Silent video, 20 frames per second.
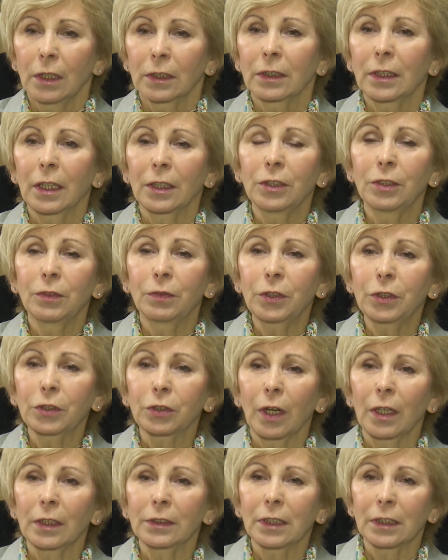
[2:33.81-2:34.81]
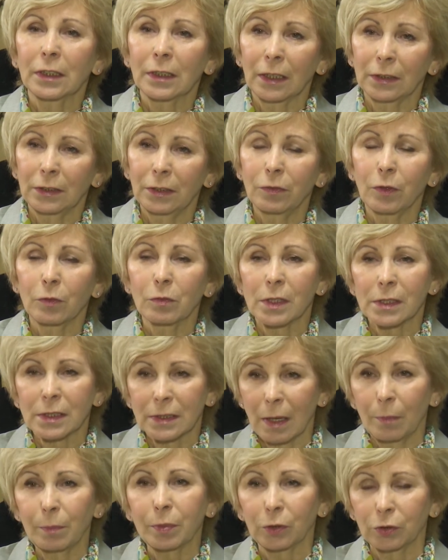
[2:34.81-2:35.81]
dla in vitro alternatywą jest
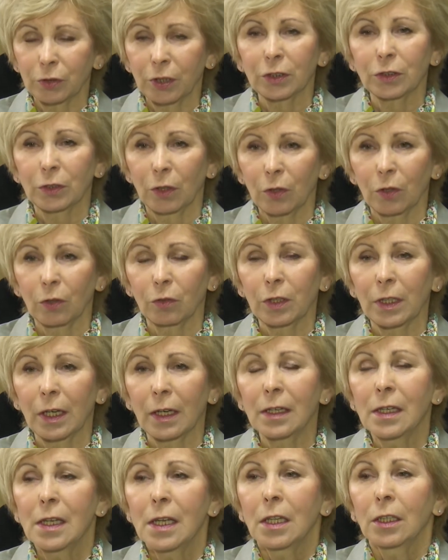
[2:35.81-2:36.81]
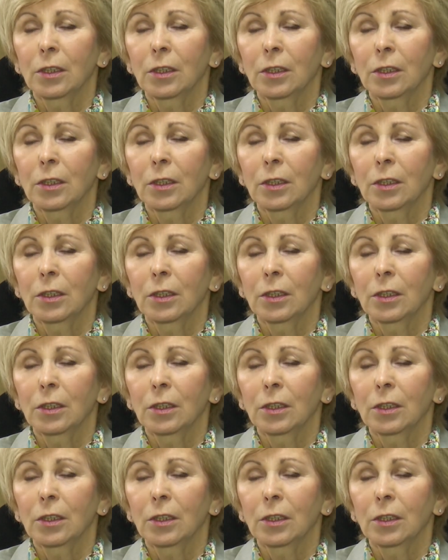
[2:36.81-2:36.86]
naprotechnologia.